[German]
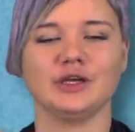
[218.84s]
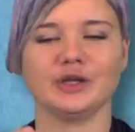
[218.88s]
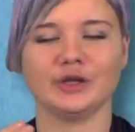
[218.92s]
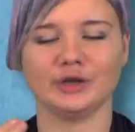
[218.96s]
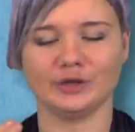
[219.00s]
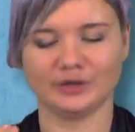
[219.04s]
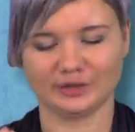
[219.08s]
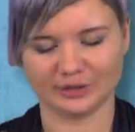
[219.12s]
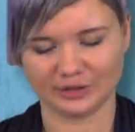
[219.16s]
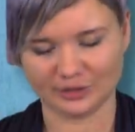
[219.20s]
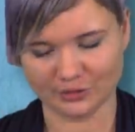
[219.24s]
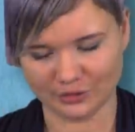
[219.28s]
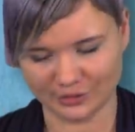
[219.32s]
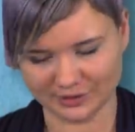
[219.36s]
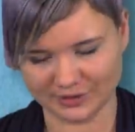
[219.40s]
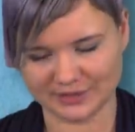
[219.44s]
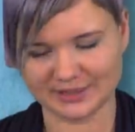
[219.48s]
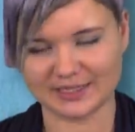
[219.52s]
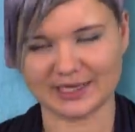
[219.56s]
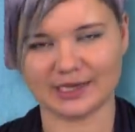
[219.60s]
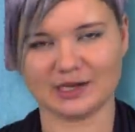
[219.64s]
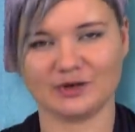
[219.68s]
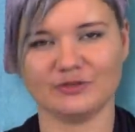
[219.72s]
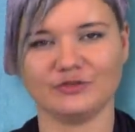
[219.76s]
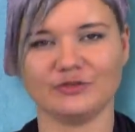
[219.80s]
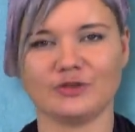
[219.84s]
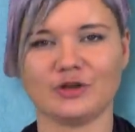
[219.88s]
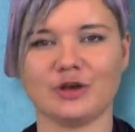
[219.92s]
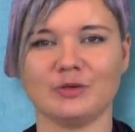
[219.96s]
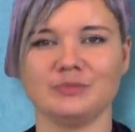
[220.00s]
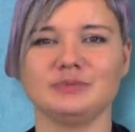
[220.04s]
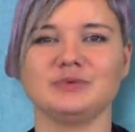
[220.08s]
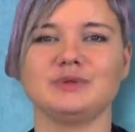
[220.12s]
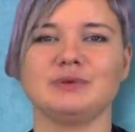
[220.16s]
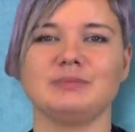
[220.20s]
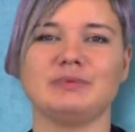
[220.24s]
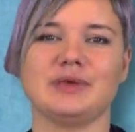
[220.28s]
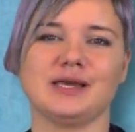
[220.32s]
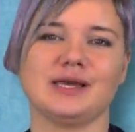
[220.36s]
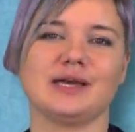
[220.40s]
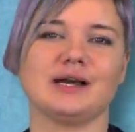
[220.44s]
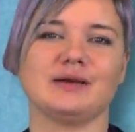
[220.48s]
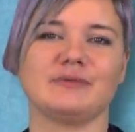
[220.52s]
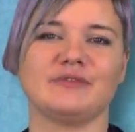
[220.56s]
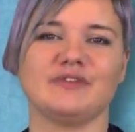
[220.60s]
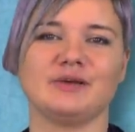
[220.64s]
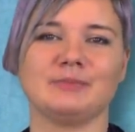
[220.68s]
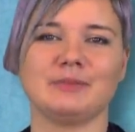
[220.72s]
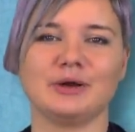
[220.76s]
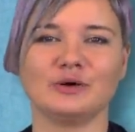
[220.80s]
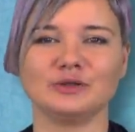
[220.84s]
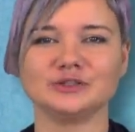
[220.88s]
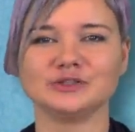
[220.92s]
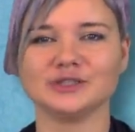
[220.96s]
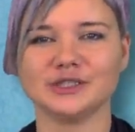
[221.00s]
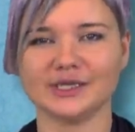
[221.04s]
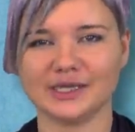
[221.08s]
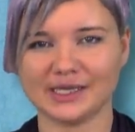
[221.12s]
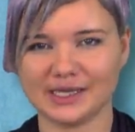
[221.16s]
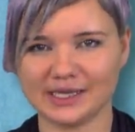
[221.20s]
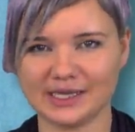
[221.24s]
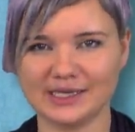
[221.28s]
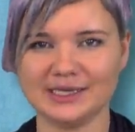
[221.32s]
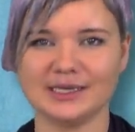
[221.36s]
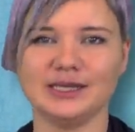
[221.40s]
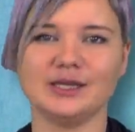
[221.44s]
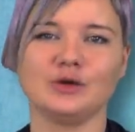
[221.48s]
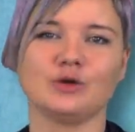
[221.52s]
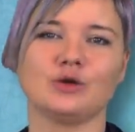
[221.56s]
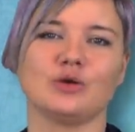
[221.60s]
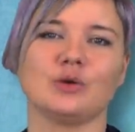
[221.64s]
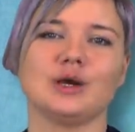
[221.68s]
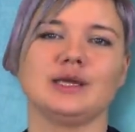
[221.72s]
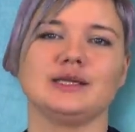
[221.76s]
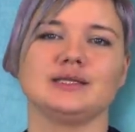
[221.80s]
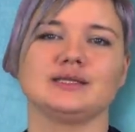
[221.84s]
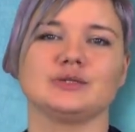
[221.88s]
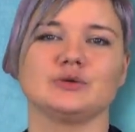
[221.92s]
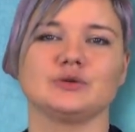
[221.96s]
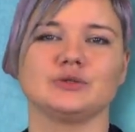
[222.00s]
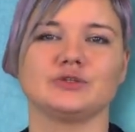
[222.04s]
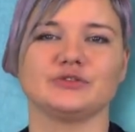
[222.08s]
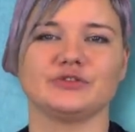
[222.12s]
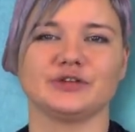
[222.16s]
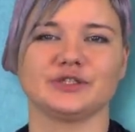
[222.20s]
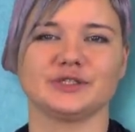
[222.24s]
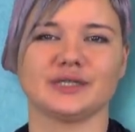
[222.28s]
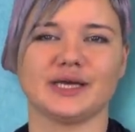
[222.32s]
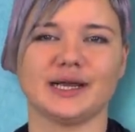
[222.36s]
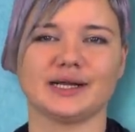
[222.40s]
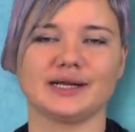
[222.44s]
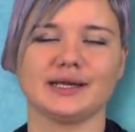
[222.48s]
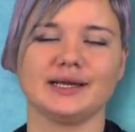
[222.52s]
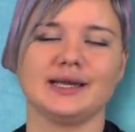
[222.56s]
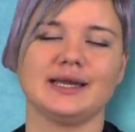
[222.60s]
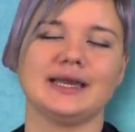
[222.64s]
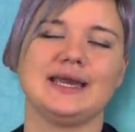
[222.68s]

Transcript: Und kurz darauf kommt die Pkw-Maut in den Koalitionsvertrag.